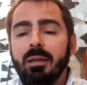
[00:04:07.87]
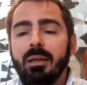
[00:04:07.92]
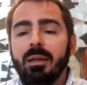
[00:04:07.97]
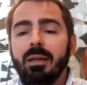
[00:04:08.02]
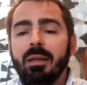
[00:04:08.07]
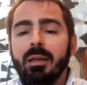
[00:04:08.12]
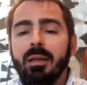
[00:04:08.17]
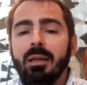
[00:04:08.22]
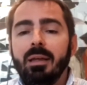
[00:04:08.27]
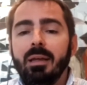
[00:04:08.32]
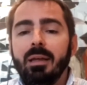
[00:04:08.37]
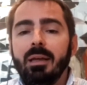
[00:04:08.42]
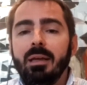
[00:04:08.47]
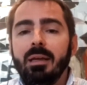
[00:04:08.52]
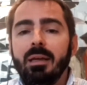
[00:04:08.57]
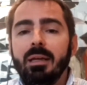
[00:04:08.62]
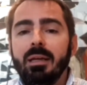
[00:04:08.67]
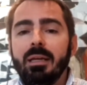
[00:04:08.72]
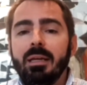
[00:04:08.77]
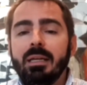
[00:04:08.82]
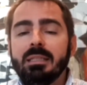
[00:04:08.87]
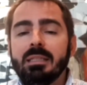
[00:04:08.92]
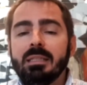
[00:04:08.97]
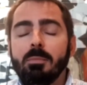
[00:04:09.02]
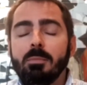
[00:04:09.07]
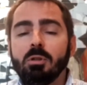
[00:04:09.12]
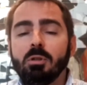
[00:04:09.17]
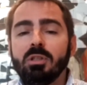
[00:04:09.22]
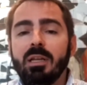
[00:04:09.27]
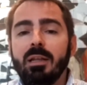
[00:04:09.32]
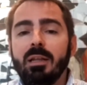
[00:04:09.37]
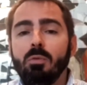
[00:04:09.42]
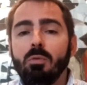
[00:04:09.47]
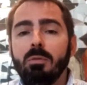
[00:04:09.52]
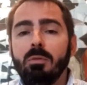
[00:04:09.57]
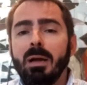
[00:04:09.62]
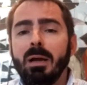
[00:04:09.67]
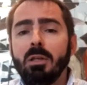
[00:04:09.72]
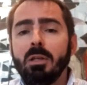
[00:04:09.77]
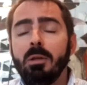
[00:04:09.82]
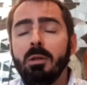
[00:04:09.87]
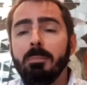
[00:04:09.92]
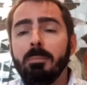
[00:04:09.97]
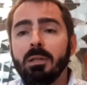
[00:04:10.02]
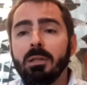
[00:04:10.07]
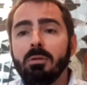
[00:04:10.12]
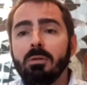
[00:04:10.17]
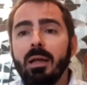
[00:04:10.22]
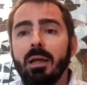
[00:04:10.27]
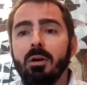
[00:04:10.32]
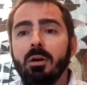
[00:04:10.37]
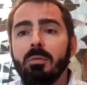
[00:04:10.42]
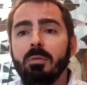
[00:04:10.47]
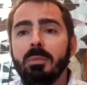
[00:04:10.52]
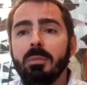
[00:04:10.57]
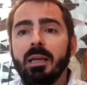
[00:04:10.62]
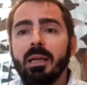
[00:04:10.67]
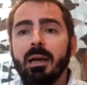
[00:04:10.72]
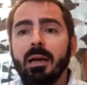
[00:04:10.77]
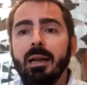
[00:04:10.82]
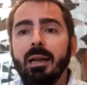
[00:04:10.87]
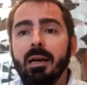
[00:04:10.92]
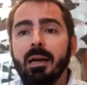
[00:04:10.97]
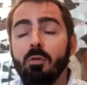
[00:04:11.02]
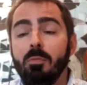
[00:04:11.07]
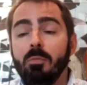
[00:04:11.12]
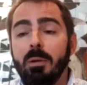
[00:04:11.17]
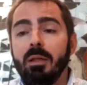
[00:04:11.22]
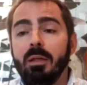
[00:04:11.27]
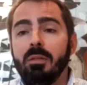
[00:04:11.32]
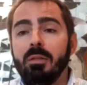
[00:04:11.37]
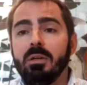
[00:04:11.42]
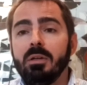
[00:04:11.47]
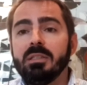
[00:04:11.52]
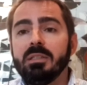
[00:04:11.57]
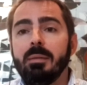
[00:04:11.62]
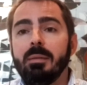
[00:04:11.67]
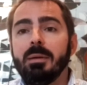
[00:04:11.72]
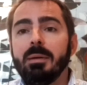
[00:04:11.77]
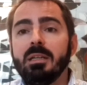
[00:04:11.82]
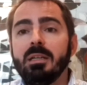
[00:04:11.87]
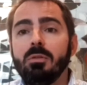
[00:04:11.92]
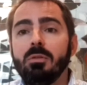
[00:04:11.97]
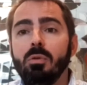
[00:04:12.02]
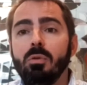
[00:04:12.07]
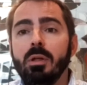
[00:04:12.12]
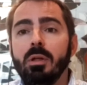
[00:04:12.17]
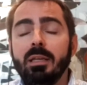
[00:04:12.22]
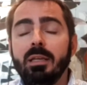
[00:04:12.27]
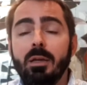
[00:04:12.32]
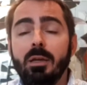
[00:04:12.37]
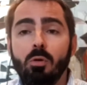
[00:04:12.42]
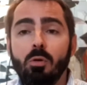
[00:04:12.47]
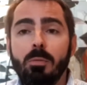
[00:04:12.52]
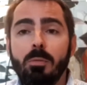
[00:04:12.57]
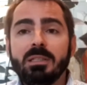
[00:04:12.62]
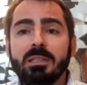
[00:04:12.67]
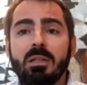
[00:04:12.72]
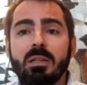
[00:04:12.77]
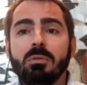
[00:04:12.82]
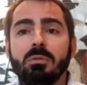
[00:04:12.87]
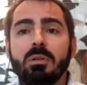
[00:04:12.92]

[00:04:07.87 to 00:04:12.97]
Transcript: eh, estamos teniendo un mayor impacto en la economía y la recuperación está más en duda y Europa está